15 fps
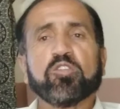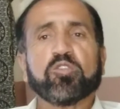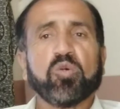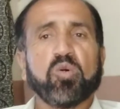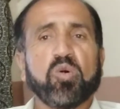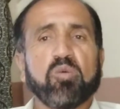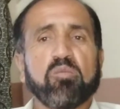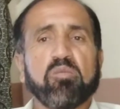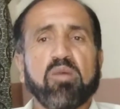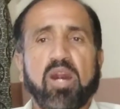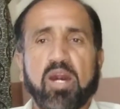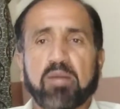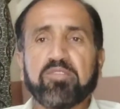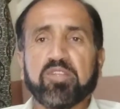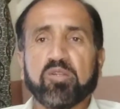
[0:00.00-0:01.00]
तो
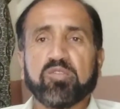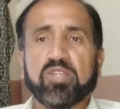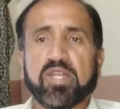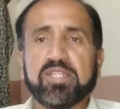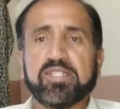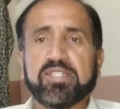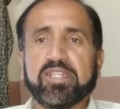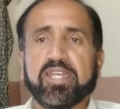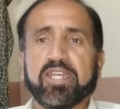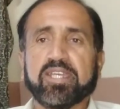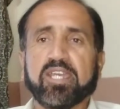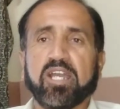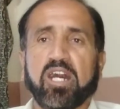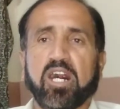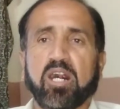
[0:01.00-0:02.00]
आपसे गुजारिश ये है
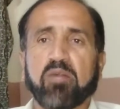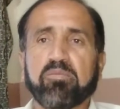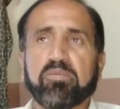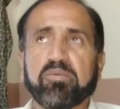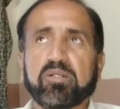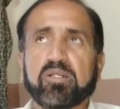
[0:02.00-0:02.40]
कि आप